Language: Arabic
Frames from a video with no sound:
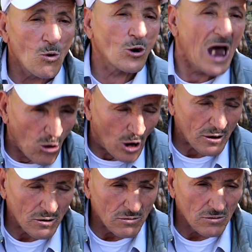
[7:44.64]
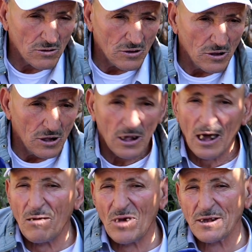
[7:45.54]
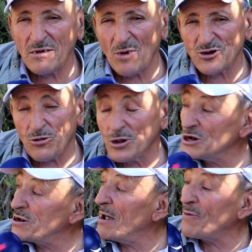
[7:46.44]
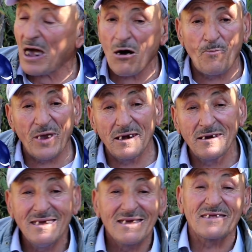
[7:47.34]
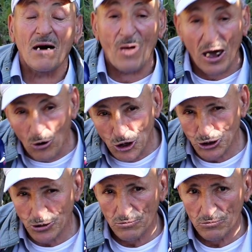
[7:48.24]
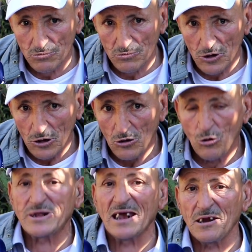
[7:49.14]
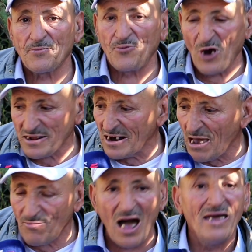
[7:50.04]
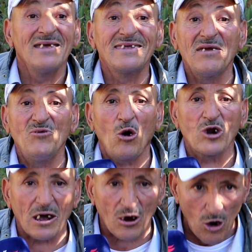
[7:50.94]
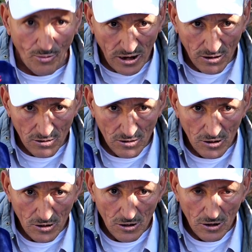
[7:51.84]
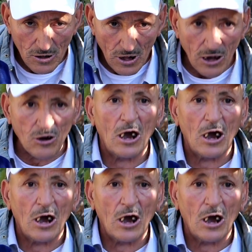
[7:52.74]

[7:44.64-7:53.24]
والاخر انا مازال ما مشدودينش راه بقاو بين تباروش وتجربت في واحد الغابه تيبيعوا القرقوبي روشيرش هما